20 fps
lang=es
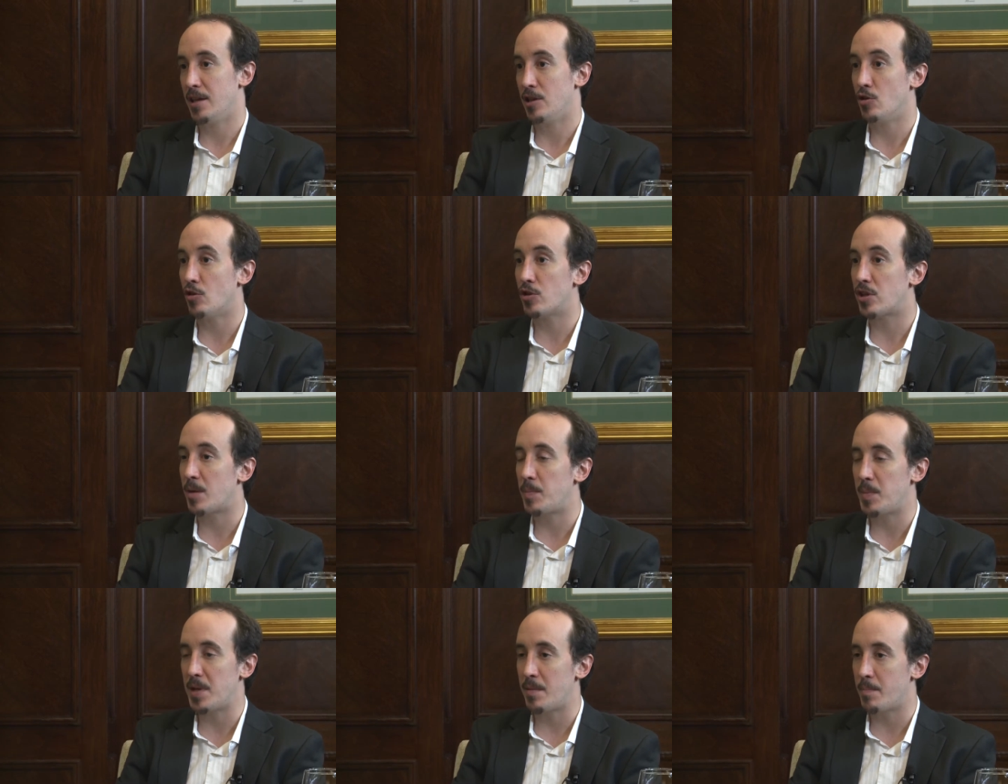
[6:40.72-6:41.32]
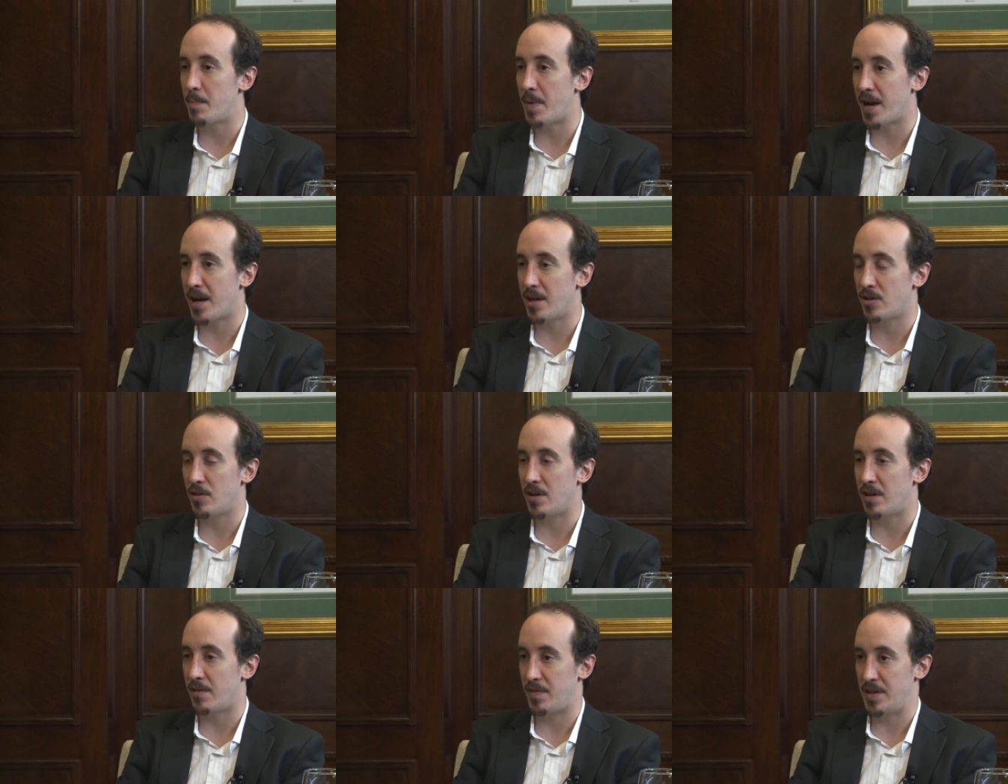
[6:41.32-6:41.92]
no terminan
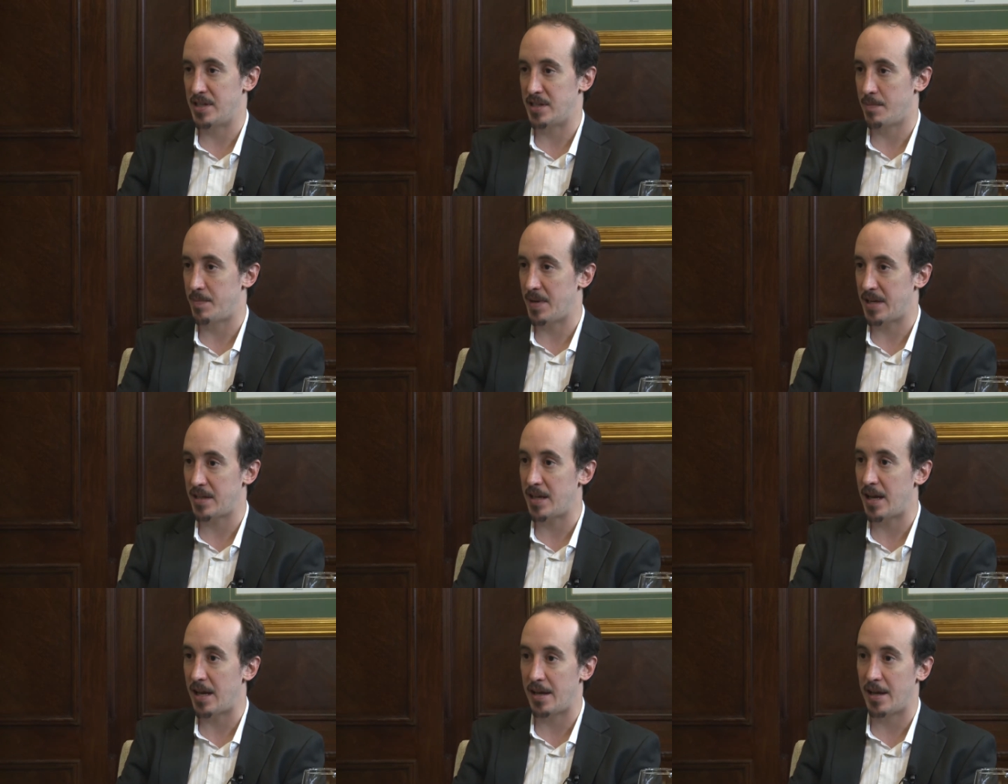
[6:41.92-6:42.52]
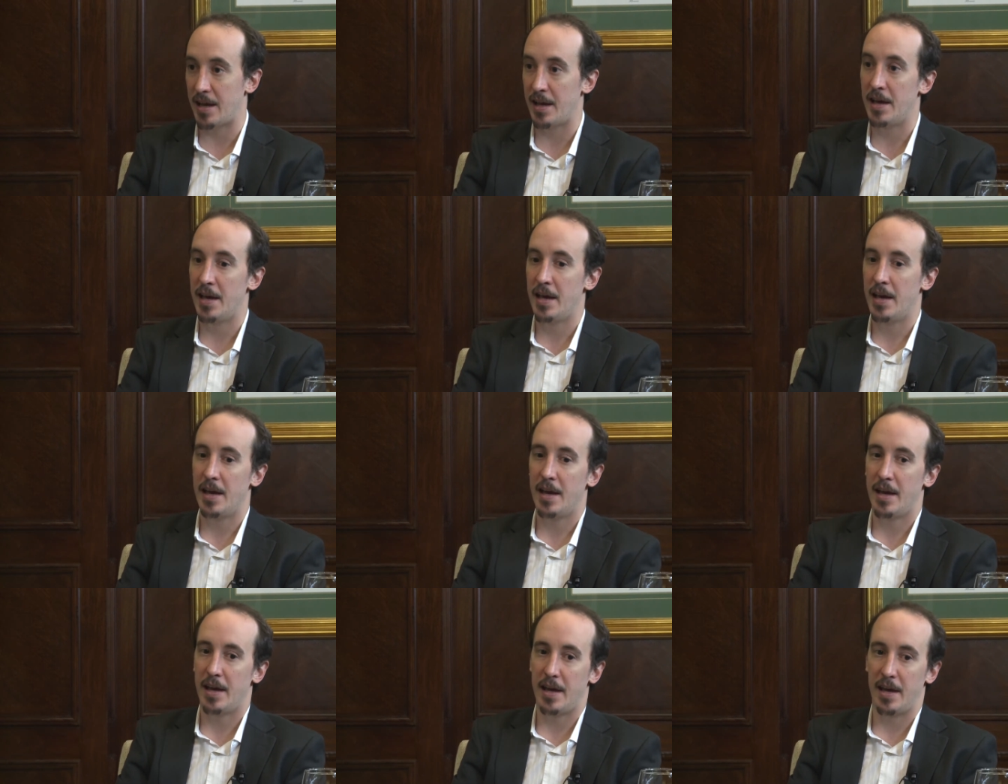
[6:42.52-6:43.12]
pagando en la fecha pactada.
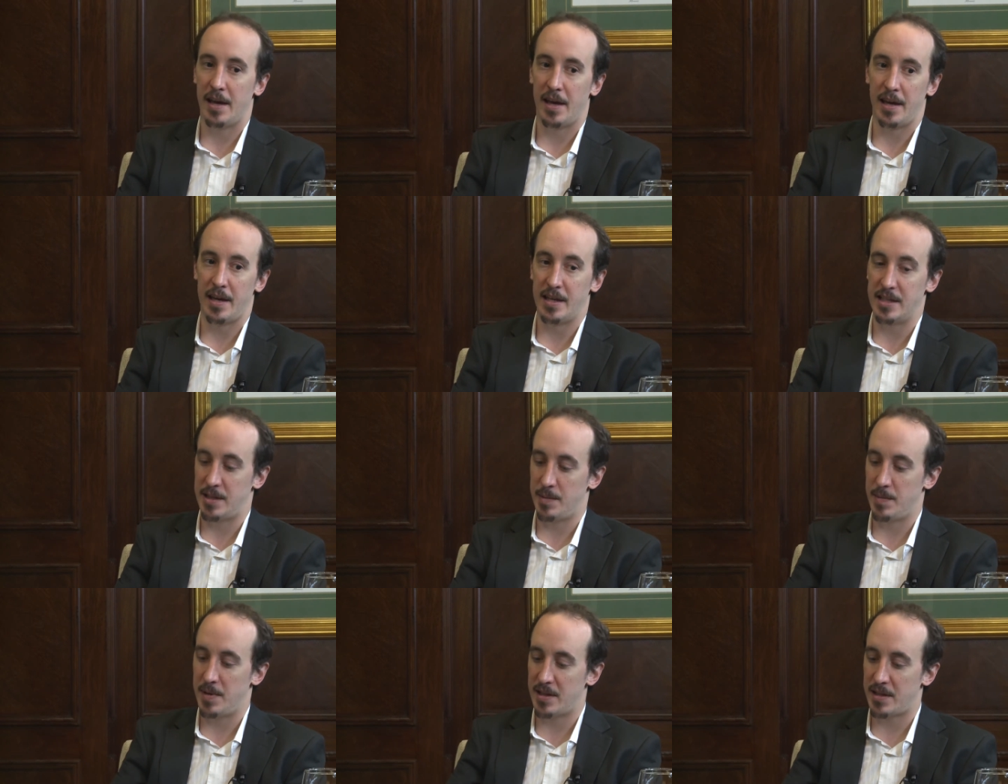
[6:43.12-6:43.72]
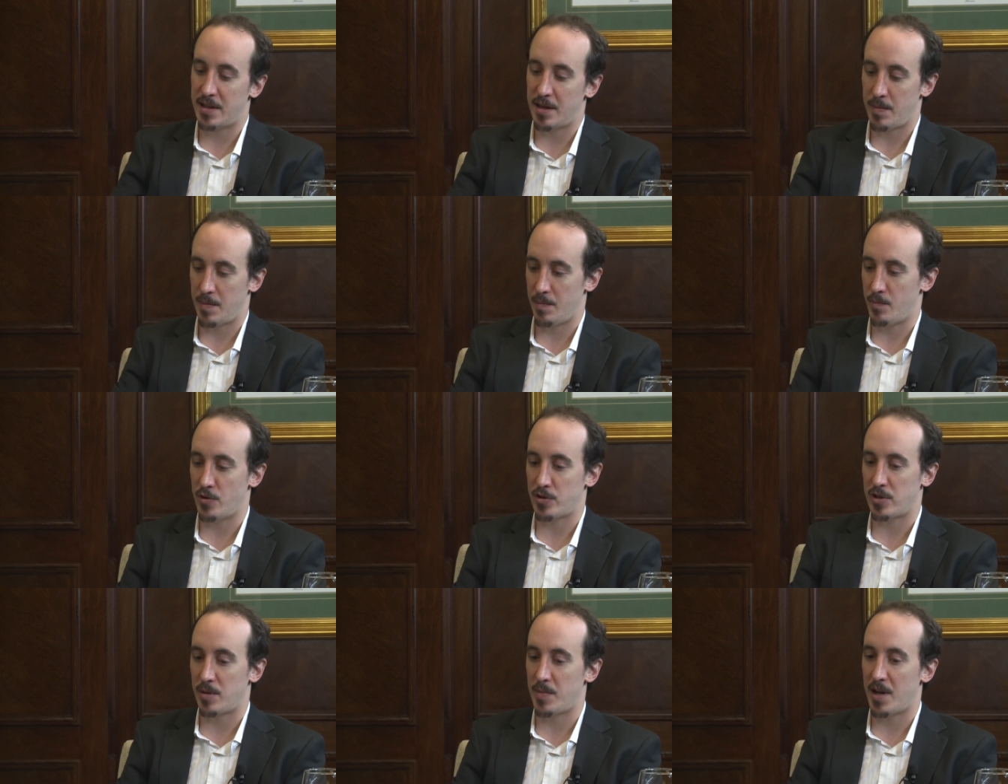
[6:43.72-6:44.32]
Eh, y si bien
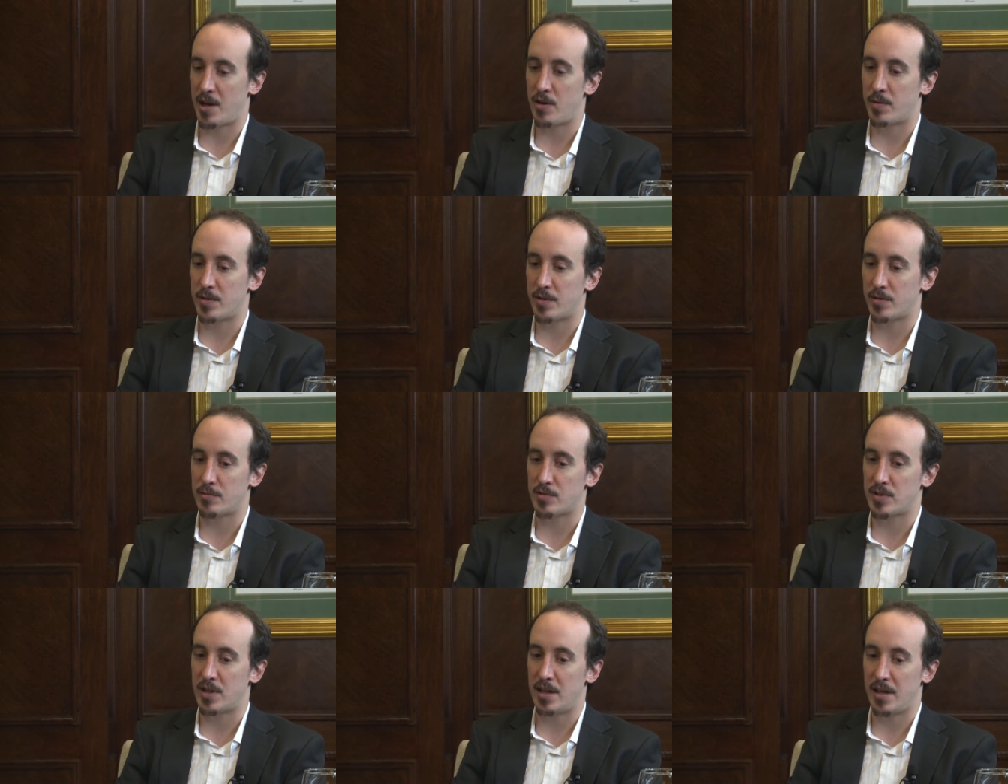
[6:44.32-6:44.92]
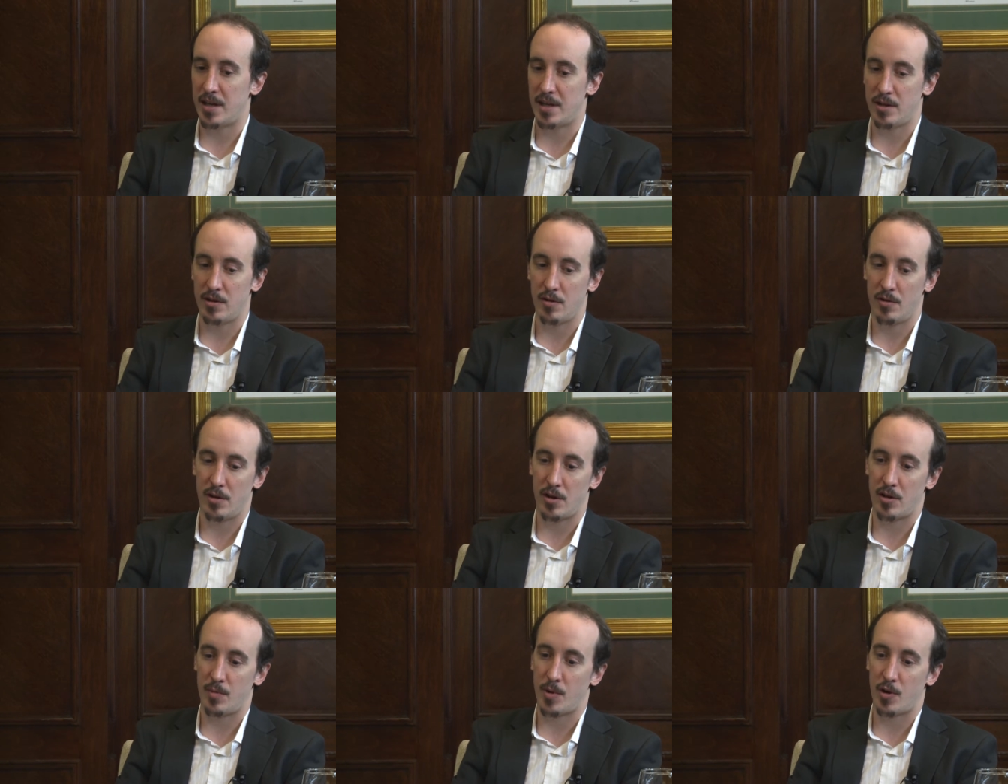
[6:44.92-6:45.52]
vos terminás con otro
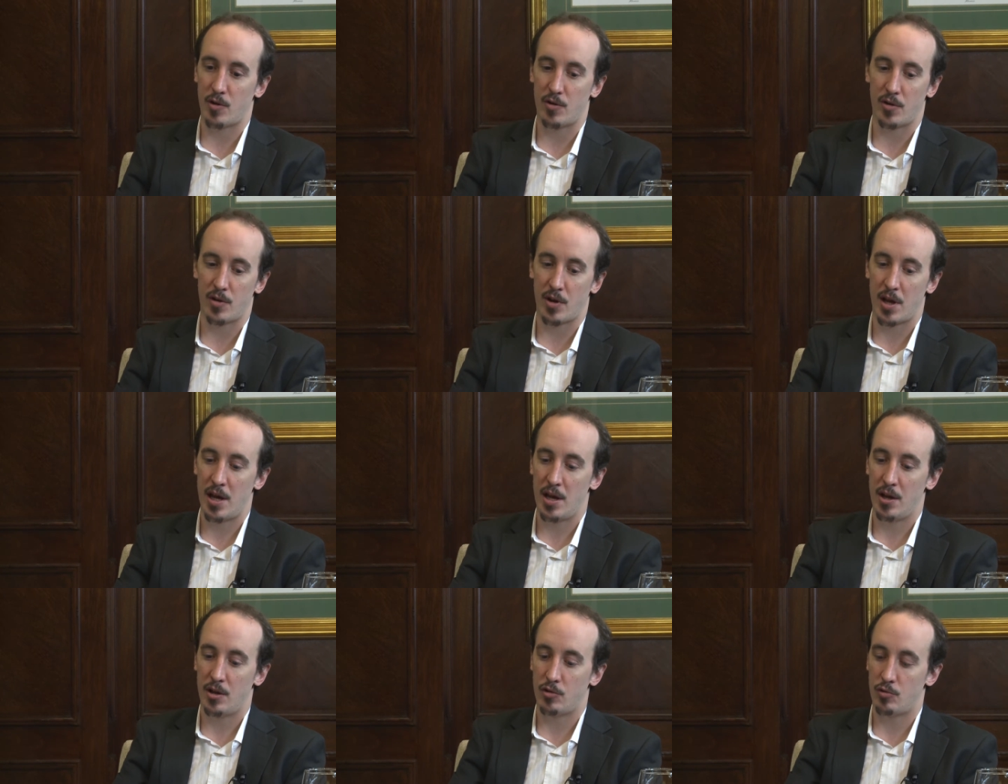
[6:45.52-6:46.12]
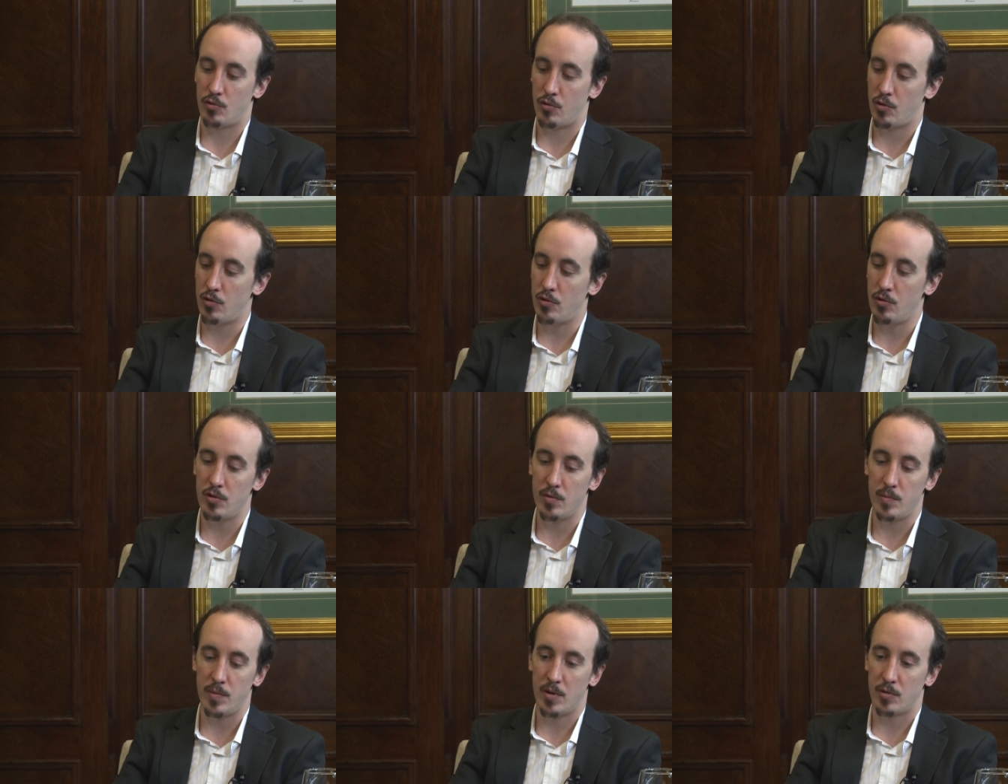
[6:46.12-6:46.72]
salario, a lo mejor tu club,